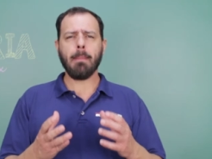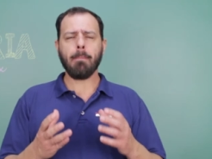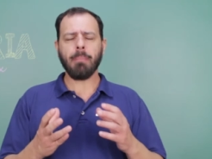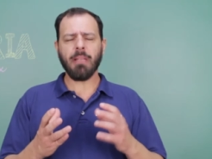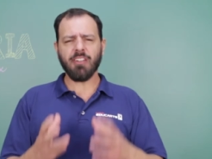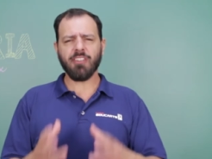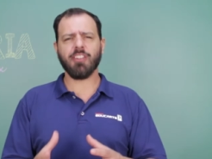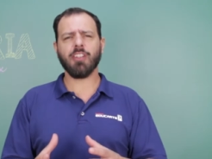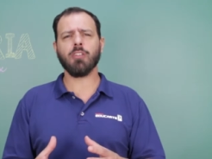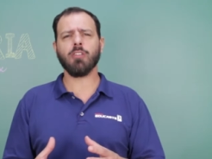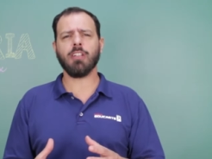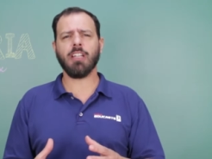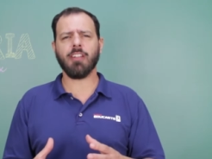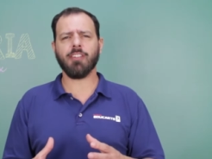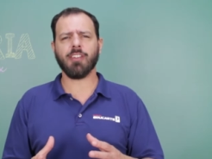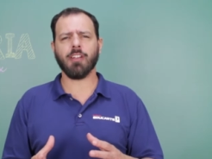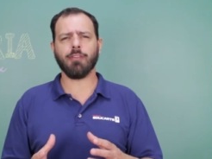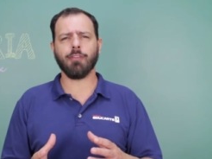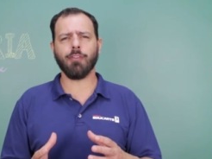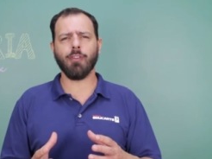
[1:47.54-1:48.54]
Pensando
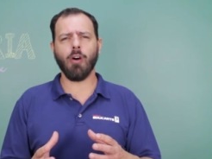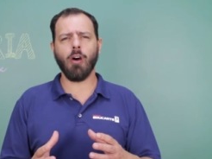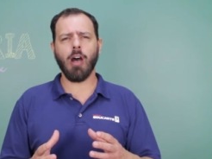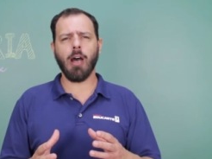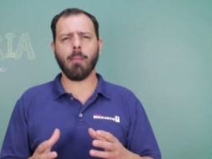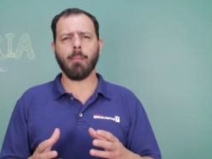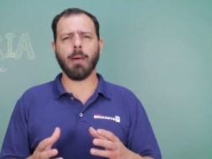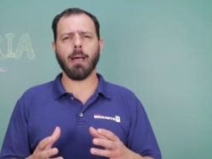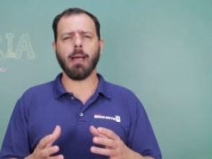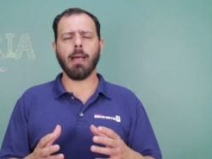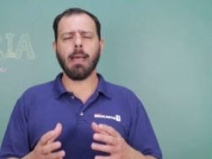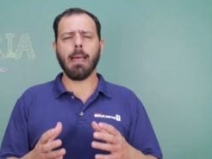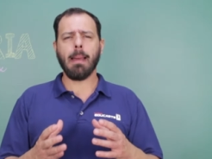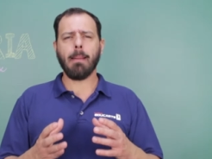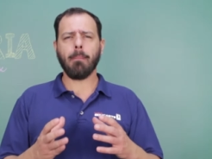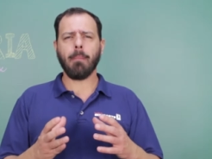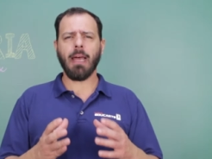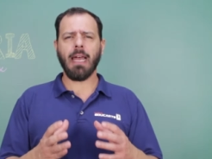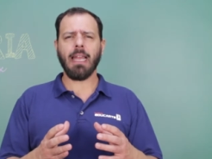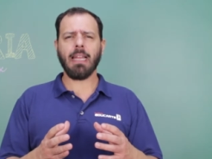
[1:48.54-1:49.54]
dessa forma,
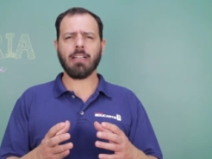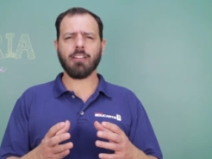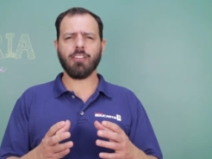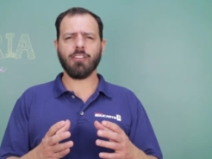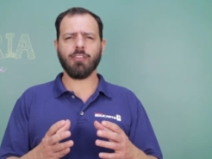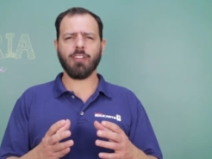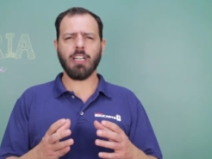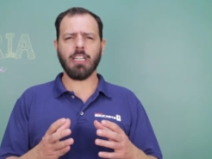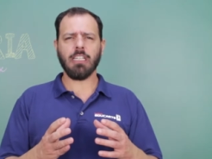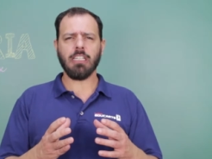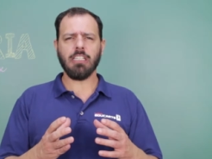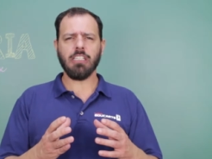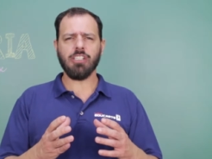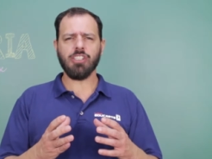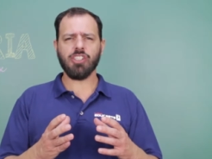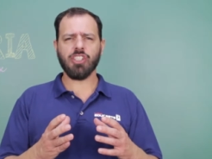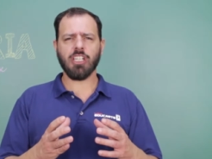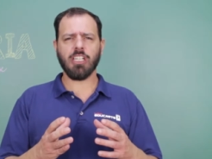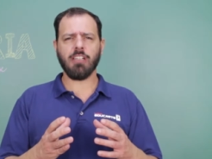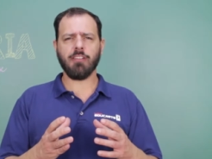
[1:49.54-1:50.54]
Marx vai
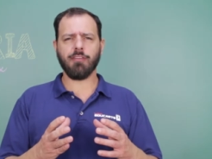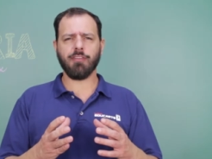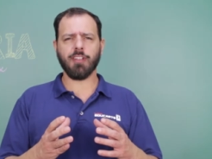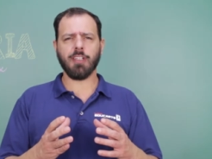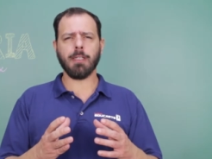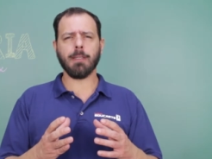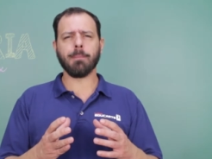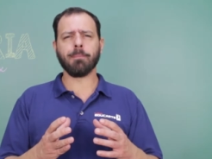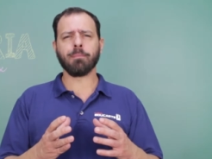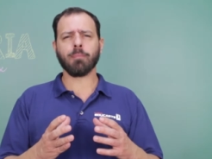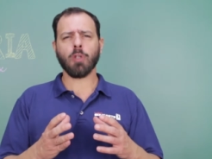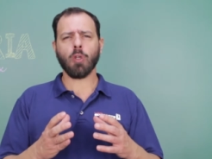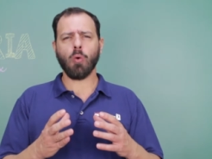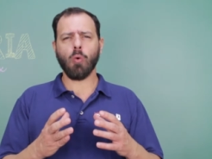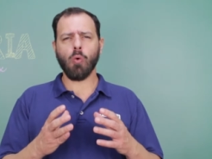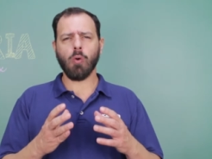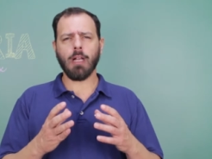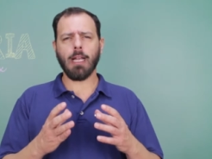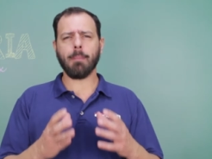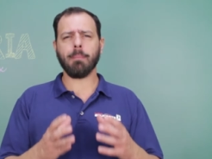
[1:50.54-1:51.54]
escrever
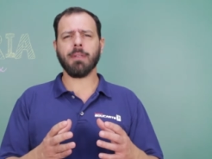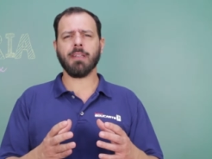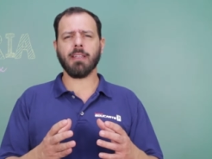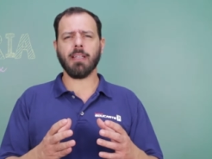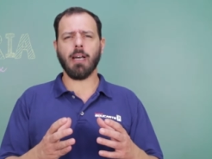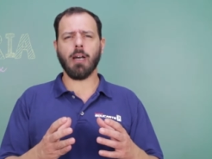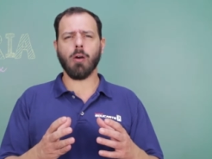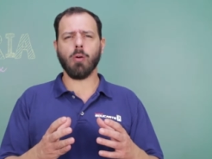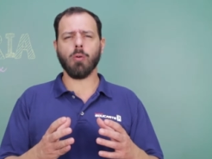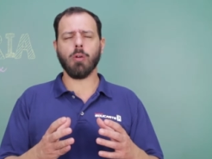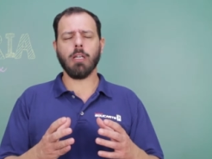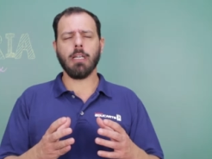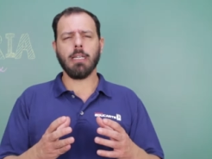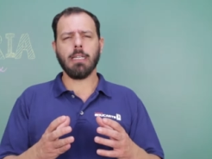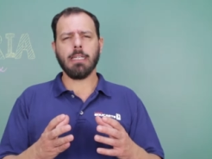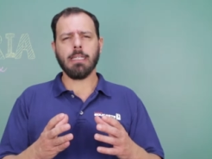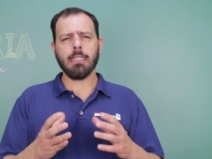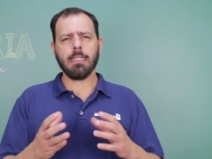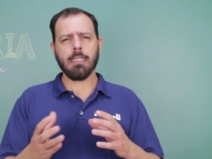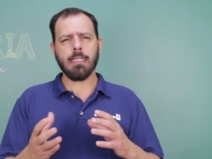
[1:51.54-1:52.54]
O Capital,
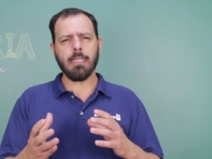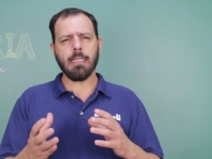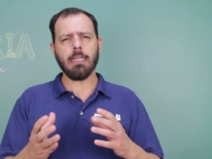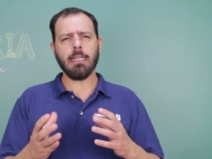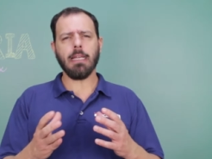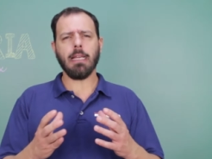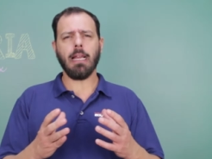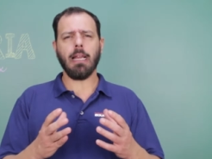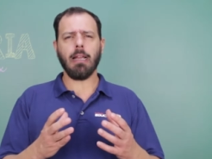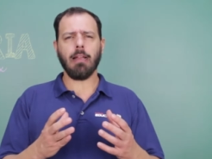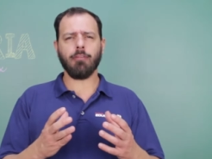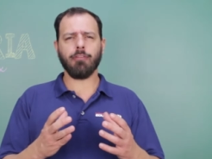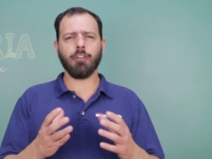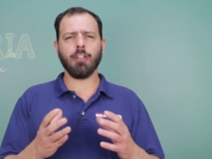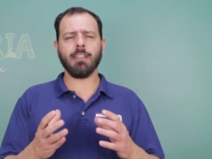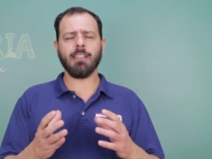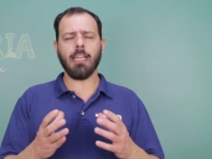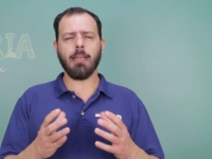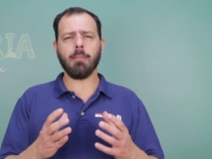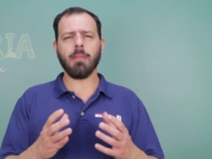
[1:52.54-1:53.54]
que
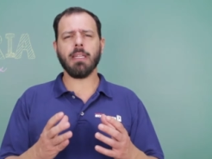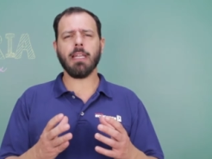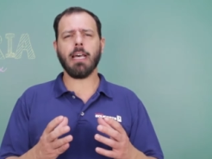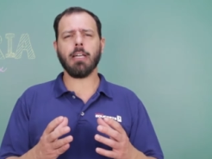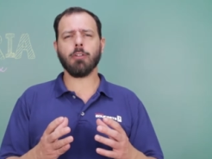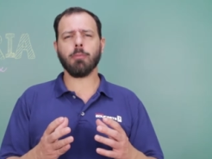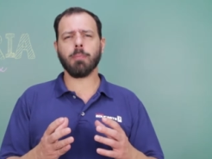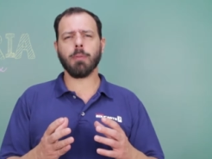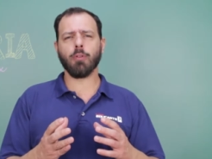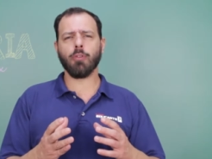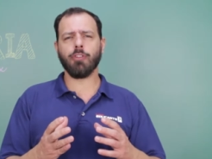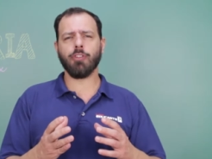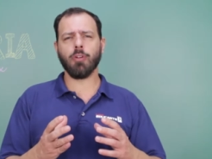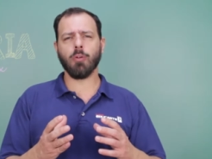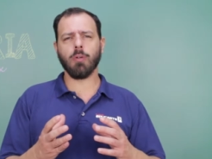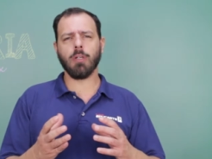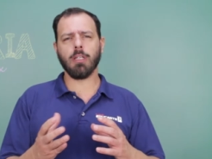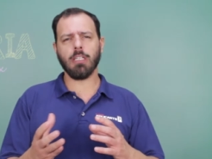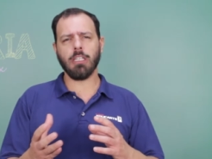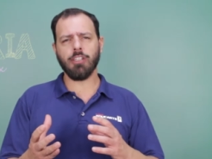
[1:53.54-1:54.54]
foi terminado pelo
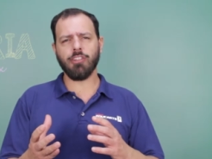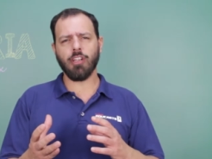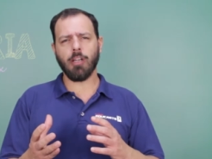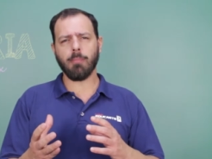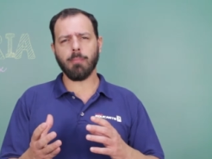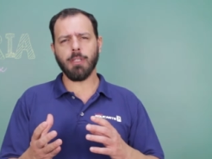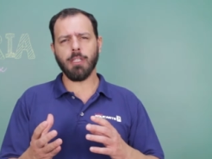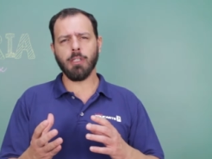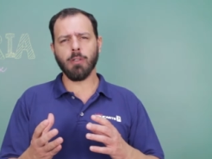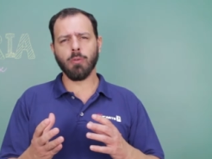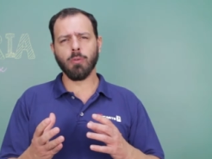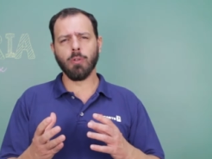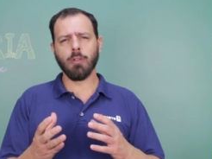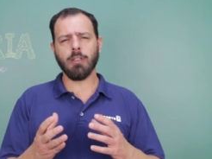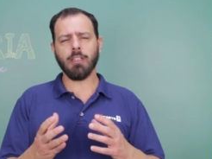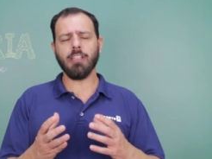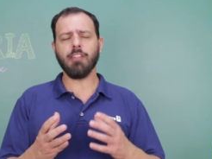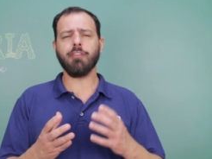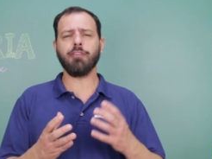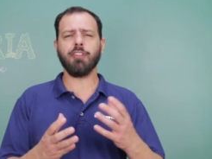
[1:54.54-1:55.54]
seu grande
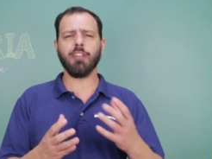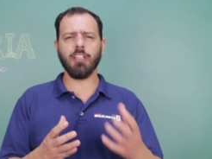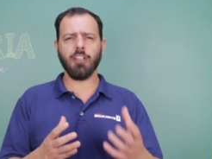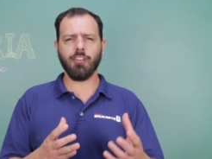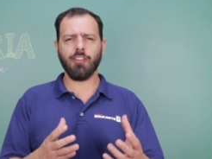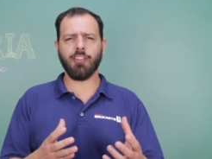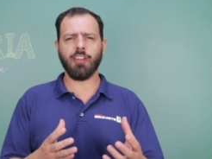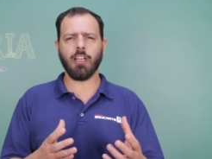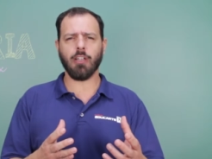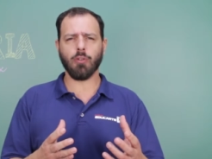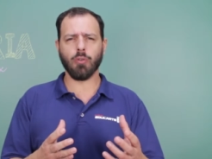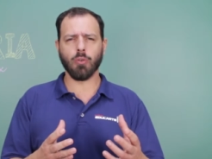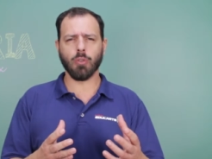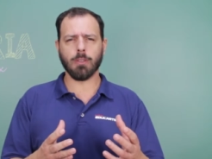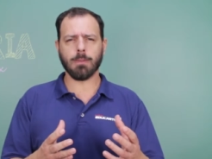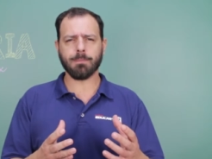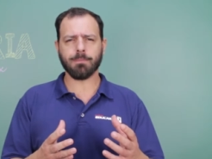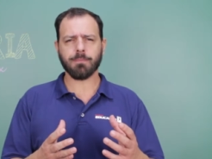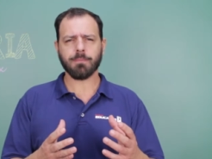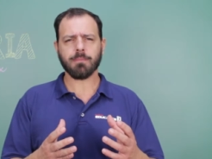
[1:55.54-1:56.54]
amigo e
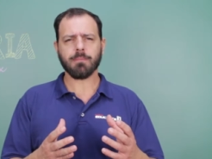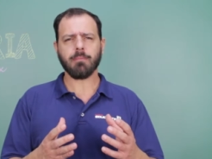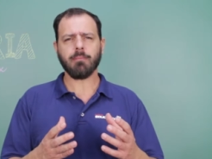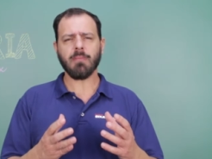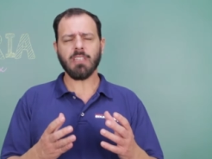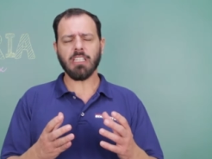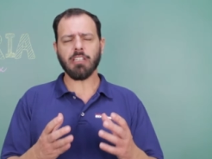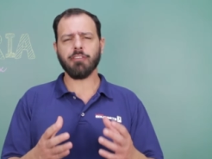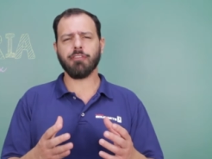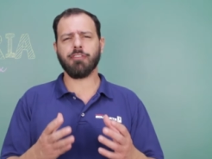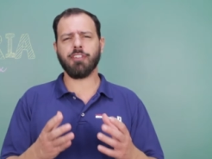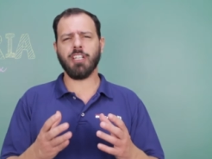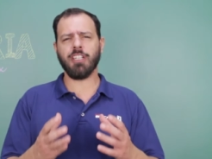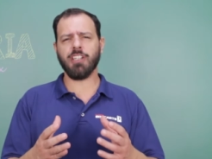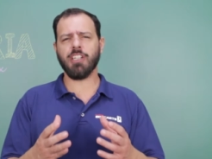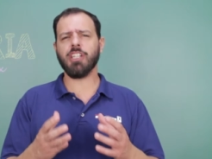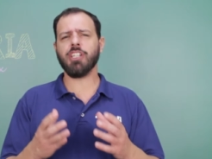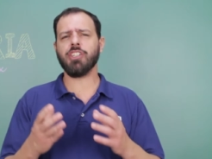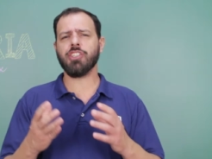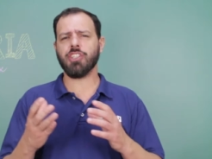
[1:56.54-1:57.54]
financiador,
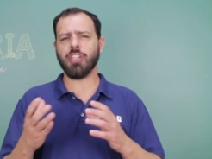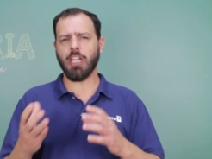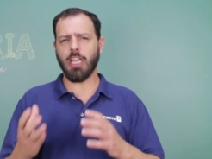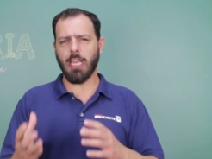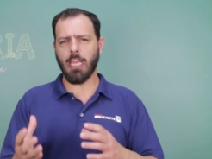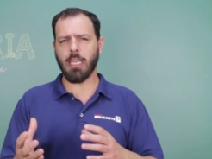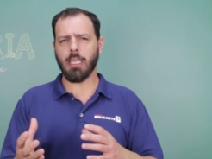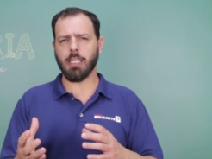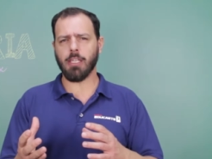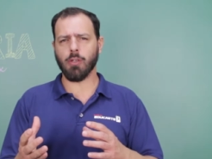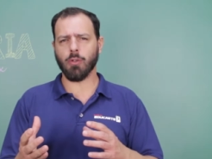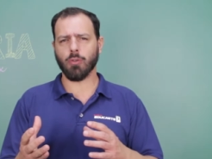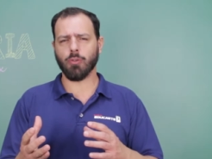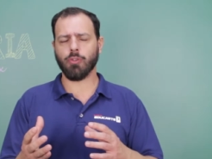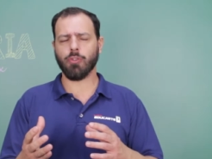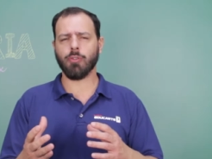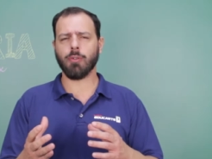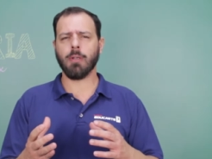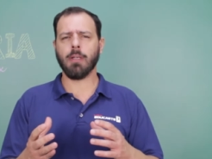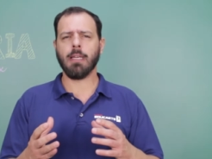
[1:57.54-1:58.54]
Friedrich
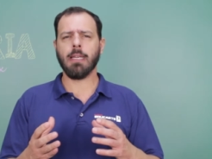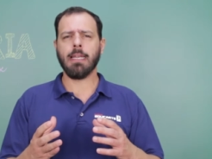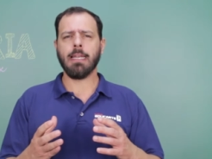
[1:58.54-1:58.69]
Engels.